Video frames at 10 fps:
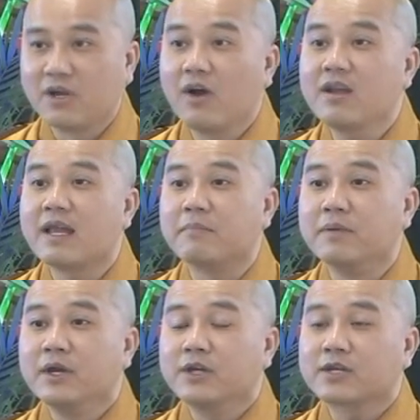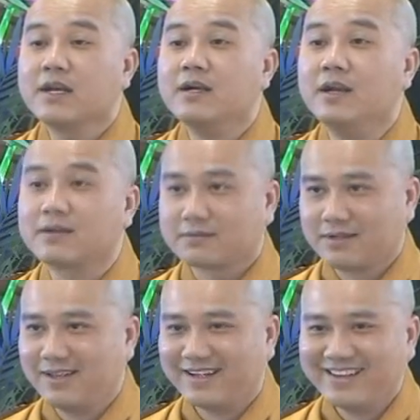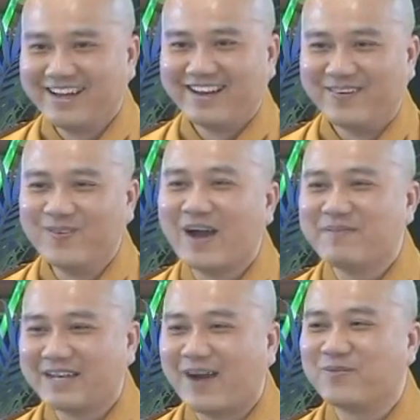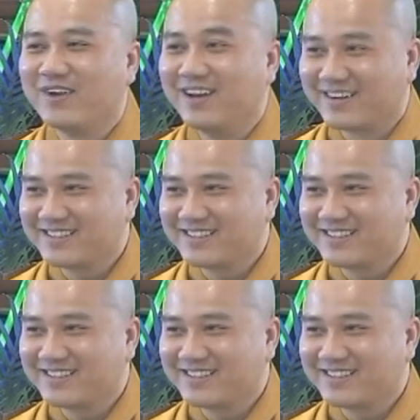Đó là cái lực. Hôm qua mình học về